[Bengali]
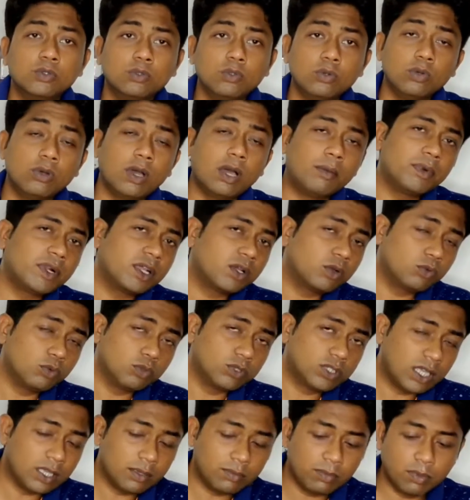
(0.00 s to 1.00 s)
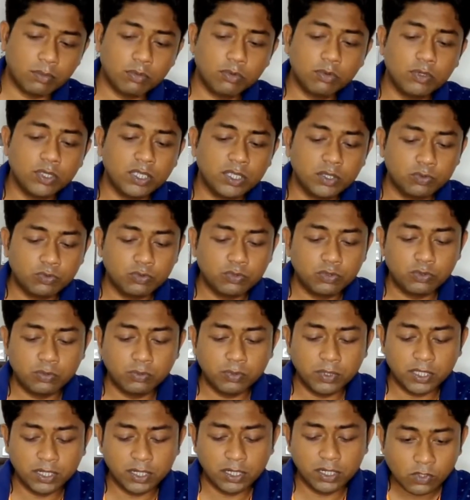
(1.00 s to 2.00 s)
তো আমরা কোথায় পাবো
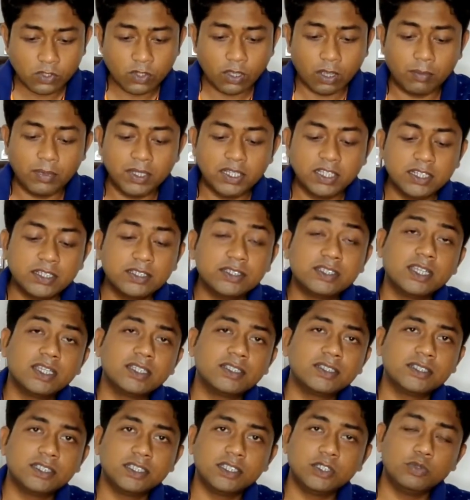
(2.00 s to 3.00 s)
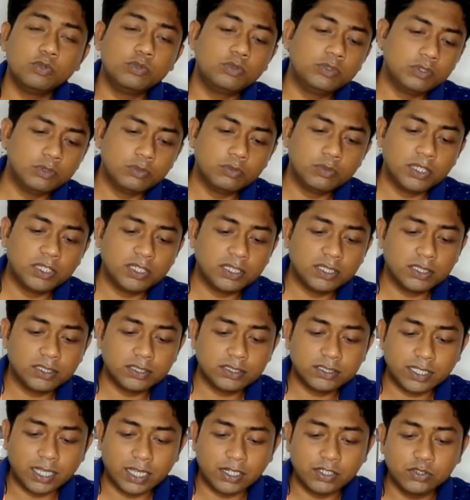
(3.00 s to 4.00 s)
ইউটিউবে আমাদের জাস্ট ইউটিউবে
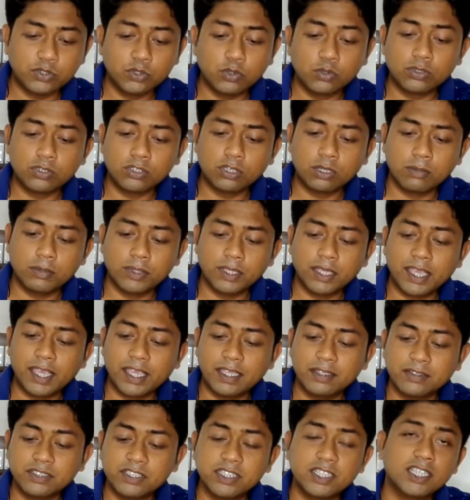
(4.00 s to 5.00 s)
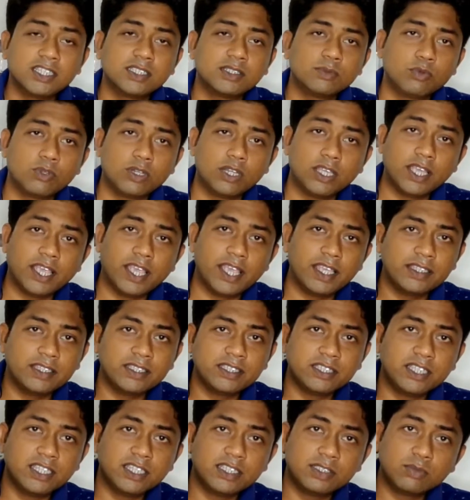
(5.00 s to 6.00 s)
সার্চ করতে হবে এনসিএস বলে
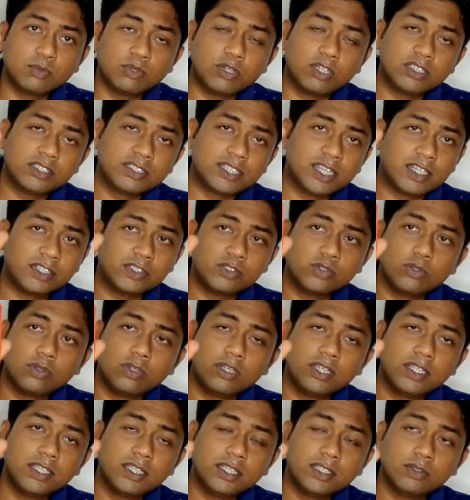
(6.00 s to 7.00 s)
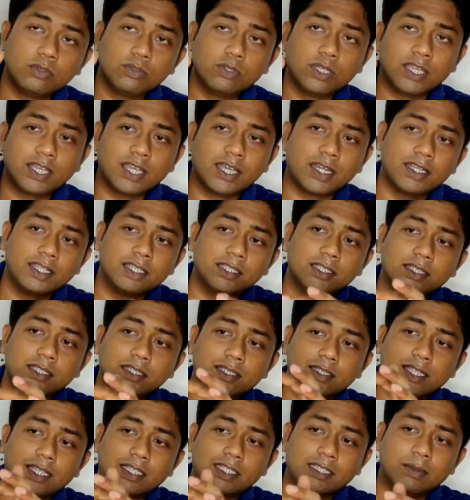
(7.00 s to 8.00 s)
এনসিএস বলে সার্চ করলেই কিন্তু এখানে
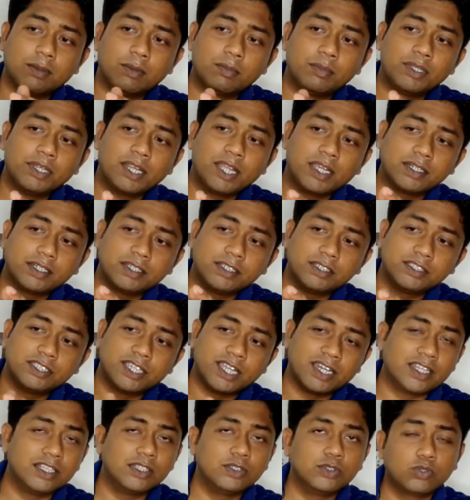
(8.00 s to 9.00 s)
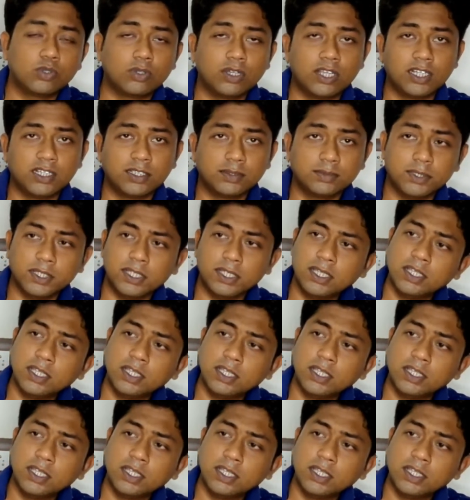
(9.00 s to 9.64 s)
দেখতে পাবেন একটি চ্যানেল চলে আসবে